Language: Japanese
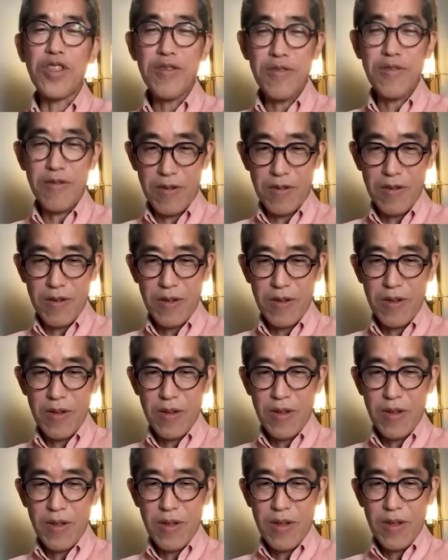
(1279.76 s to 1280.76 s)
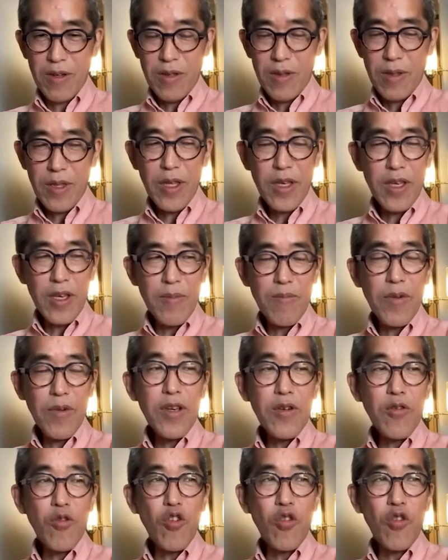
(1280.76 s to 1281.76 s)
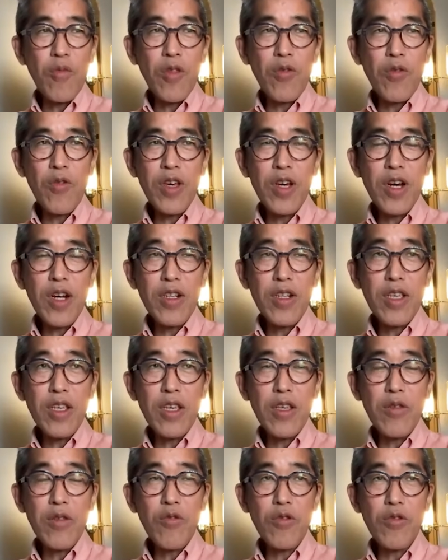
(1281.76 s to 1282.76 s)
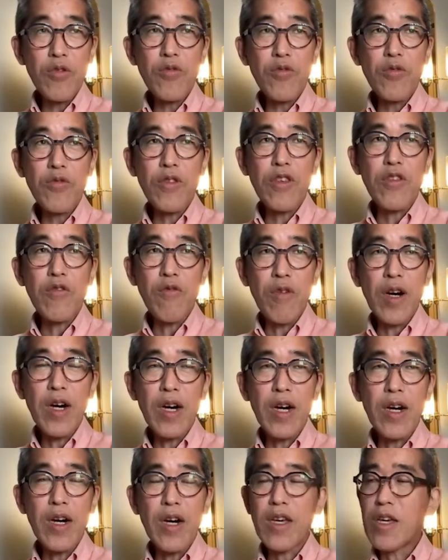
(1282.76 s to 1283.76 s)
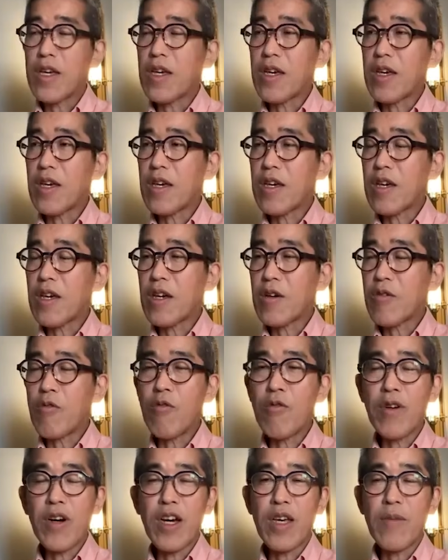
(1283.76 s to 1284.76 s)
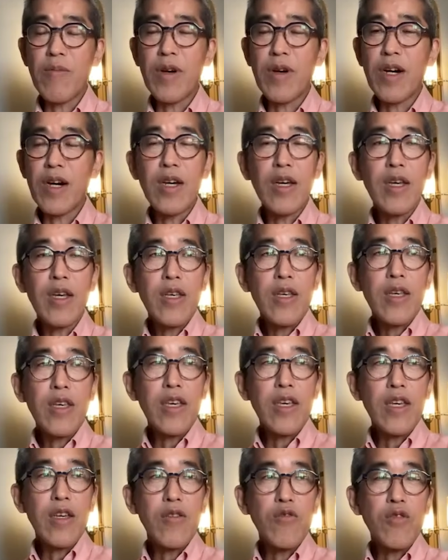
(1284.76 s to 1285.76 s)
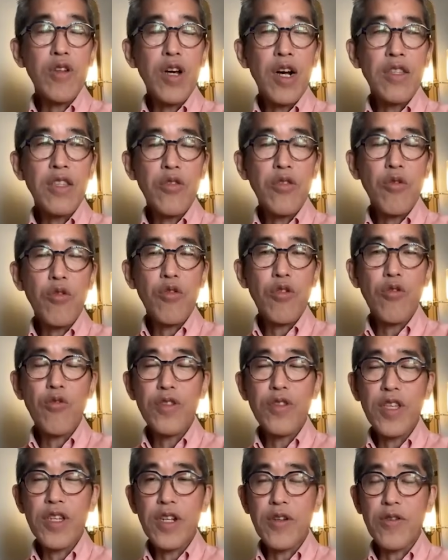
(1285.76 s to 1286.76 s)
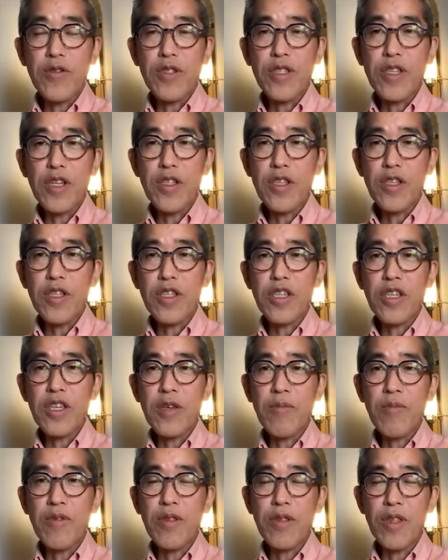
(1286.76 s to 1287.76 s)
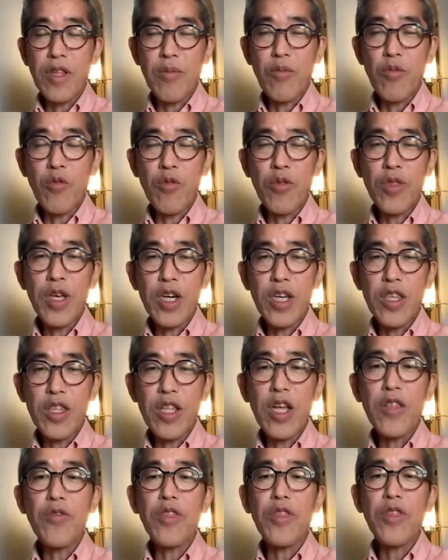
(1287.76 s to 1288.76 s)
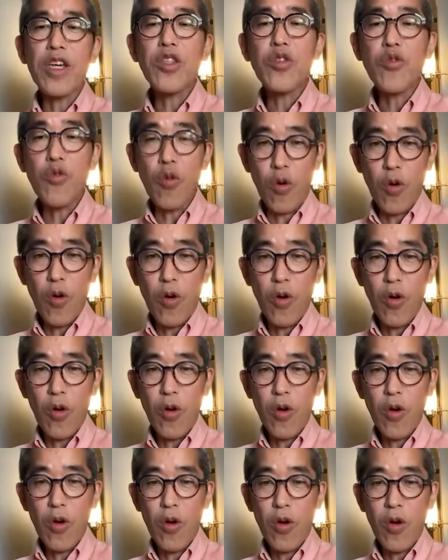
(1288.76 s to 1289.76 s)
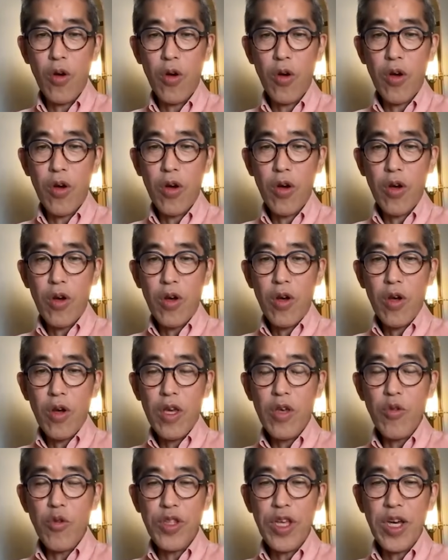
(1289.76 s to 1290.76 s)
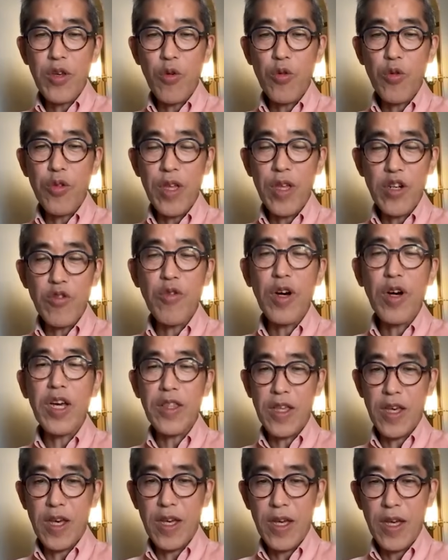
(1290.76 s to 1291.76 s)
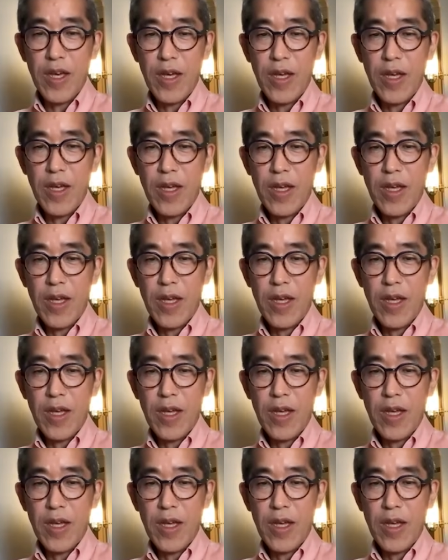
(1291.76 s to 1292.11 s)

思うんですよ。で、やっぱり国民の怒りの一つには、今回、まあ、裏金と称される政治資金で問題になった人への対応ってのあるわけじゃん。